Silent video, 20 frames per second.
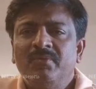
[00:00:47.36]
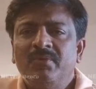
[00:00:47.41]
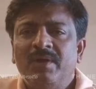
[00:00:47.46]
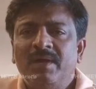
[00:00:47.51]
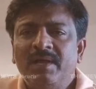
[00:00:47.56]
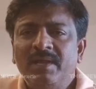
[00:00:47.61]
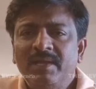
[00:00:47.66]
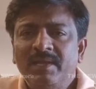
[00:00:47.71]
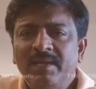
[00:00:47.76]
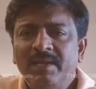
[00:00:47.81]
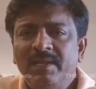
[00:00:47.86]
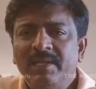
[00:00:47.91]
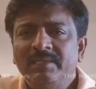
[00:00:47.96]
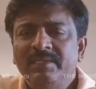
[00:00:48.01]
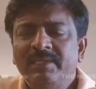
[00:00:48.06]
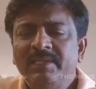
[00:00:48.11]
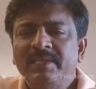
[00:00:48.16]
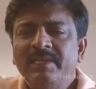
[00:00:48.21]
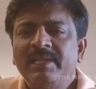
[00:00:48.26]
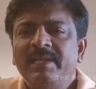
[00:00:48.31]
వాళ్ళే
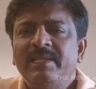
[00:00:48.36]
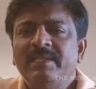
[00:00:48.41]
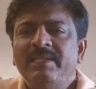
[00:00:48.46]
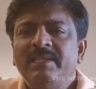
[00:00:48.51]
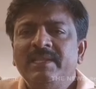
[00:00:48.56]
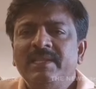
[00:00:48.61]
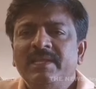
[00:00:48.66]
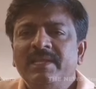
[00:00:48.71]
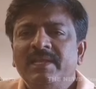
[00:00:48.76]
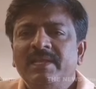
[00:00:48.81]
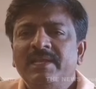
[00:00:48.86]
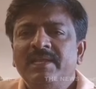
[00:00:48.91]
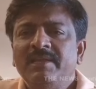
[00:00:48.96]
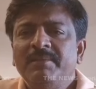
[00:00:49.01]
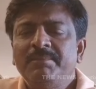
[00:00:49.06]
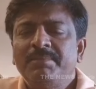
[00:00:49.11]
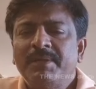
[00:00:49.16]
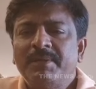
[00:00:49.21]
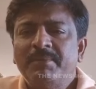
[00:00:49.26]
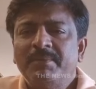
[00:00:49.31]
అతనికి ఏదన్నా కానీ
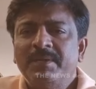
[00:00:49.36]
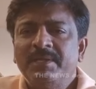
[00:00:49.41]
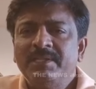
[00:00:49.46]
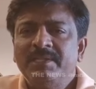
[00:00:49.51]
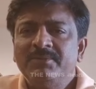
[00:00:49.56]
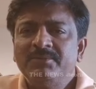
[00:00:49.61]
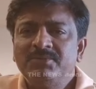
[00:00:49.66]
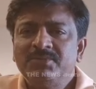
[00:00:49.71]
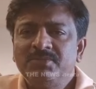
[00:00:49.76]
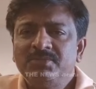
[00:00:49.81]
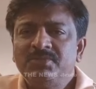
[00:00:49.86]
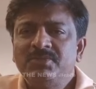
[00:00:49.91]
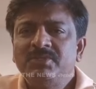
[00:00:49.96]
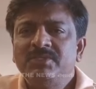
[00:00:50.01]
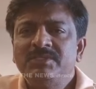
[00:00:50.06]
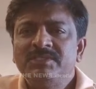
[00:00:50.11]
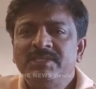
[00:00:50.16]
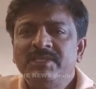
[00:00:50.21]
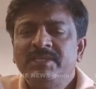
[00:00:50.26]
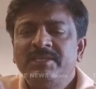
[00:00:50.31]
ప్రమాదం
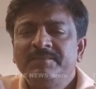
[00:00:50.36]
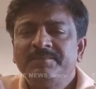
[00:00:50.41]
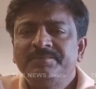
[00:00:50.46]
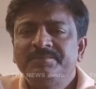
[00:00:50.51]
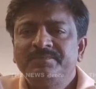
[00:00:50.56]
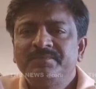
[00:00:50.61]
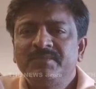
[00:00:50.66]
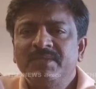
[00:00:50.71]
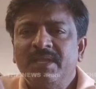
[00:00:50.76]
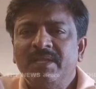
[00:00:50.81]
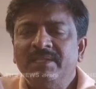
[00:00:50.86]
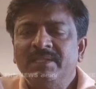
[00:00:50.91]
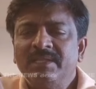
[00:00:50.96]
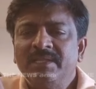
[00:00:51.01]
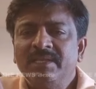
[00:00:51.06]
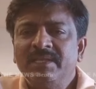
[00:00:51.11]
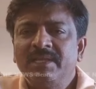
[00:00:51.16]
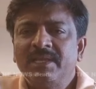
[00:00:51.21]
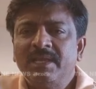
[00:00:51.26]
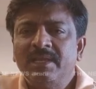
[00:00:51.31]
సృష్టించి
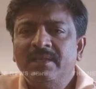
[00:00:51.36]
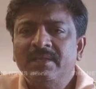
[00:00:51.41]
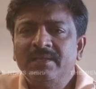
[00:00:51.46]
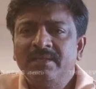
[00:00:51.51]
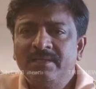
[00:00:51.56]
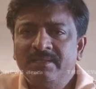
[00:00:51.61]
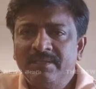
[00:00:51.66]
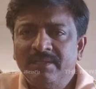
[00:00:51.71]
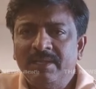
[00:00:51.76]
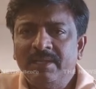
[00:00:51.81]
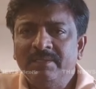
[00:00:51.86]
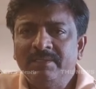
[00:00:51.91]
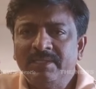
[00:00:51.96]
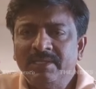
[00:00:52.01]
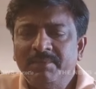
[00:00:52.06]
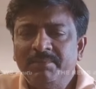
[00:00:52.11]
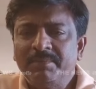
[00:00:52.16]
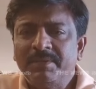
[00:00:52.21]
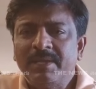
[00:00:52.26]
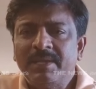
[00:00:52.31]
అతన్ని
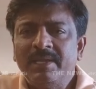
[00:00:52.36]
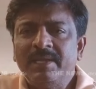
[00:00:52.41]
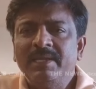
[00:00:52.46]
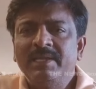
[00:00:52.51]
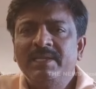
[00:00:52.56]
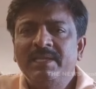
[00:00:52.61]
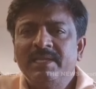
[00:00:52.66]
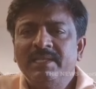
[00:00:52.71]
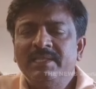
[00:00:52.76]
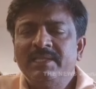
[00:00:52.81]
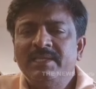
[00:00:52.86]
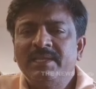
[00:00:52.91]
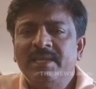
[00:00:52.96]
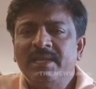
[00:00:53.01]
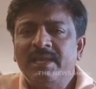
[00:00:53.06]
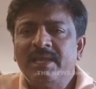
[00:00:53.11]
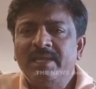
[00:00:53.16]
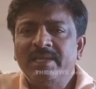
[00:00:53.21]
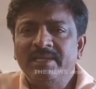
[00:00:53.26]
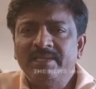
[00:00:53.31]
అతని ప్రాణానికి ఏదన్నా
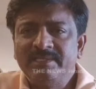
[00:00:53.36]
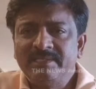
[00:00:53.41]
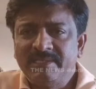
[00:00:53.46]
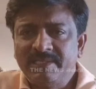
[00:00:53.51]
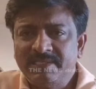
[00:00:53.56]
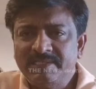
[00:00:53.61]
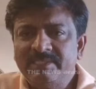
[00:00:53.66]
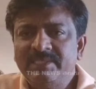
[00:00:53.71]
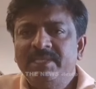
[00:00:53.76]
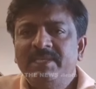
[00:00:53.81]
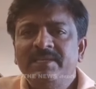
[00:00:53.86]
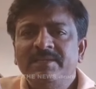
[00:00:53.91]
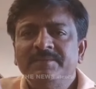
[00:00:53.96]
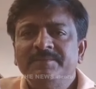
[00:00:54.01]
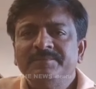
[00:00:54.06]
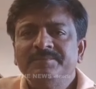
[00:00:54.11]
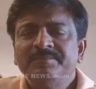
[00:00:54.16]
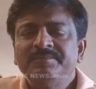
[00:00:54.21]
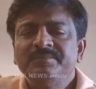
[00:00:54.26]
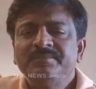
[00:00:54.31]
హాని చేసి
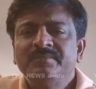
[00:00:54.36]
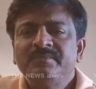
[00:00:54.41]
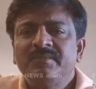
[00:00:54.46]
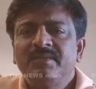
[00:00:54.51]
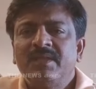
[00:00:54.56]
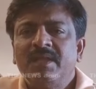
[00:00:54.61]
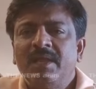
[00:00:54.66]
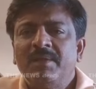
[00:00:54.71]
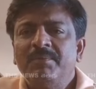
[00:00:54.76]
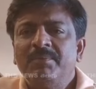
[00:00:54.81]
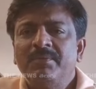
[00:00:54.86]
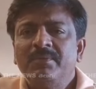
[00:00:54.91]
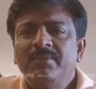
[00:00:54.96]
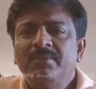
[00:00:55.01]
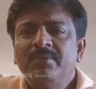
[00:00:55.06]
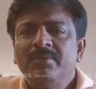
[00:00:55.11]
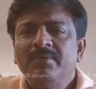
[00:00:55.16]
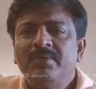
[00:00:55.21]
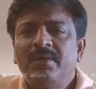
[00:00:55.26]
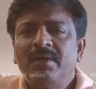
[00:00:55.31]
అప్పుడు
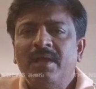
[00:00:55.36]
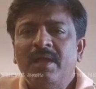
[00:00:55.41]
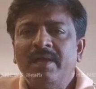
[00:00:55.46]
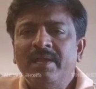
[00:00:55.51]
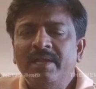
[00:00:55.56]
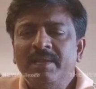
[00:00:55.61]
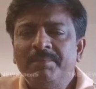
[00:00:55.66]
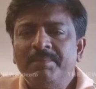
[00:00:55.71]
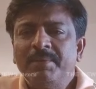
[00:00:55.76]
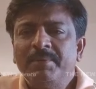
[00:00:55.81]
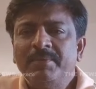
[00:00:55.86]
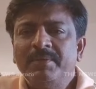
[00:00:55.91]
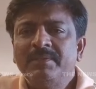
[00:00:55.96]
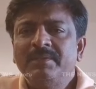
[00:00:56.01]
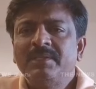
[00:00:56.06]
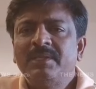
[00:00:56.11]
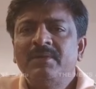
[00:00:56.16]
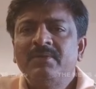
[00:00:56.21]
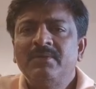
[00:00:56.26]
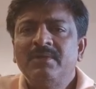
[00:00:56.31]
ఆ నెపం
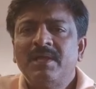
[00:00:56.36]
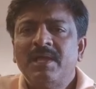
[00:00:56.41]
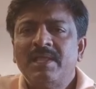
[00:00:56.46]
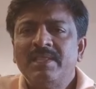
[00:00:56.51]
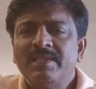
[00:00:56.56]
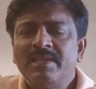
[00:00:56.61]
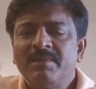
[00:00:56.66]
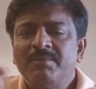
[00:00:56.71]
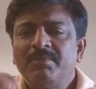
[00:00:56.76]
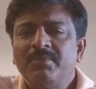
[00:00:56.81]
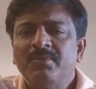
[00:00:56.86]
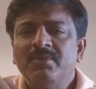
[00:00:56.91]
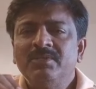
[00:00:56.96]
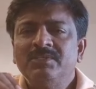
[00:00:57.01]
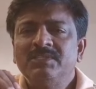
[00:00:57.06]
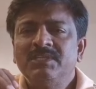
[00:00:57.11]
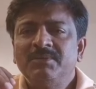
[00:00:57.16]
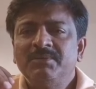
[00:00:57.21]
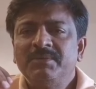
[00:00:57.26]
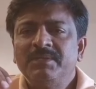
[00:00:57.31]
అంతా కూడా ఆంధ్ర
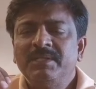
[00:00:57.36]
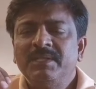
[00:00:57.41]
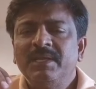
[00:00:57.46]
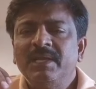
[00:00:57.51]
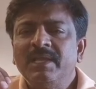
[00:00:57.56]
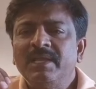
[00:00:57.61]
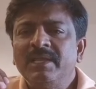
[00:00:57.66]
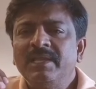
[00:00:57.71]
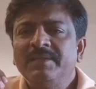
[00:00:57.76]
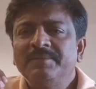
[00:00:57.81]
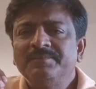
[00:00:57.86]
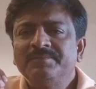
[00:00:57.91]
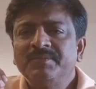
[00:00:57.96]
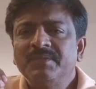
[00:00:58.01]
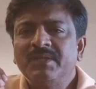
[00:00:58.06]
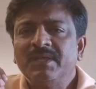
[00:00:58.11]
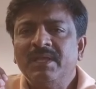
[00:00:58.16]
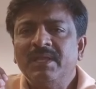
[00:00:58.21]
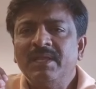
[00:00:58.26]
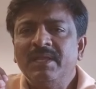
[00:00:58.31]
పోలీసుల మీద కానీ
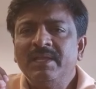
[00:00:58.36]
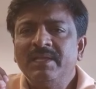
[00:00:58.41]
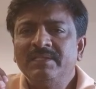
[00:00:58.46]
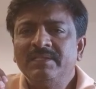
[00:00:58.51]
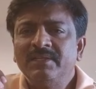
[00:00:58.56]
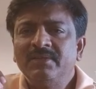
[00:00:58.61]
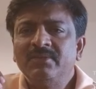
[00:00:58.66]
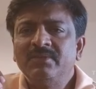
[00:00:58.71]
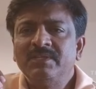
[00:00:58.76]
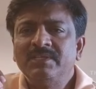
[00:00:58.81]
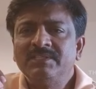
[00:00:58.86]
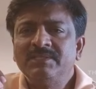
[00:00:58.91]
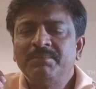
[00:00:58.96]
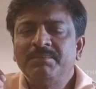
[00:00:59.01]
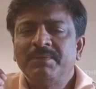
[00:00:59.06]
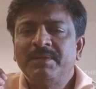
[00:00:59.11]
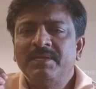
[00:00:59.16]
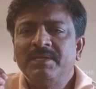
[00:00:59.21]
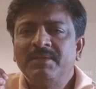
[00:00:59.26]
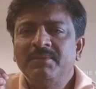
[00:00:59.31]
అలాగే తెలుగుదేశం
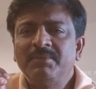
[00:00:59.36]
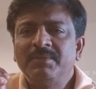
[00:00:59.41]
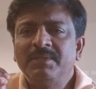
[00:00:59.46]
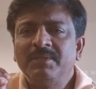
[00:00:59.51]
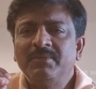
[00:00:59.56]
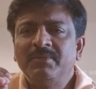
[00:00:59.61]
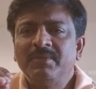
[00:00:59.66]
పార్టీ మీద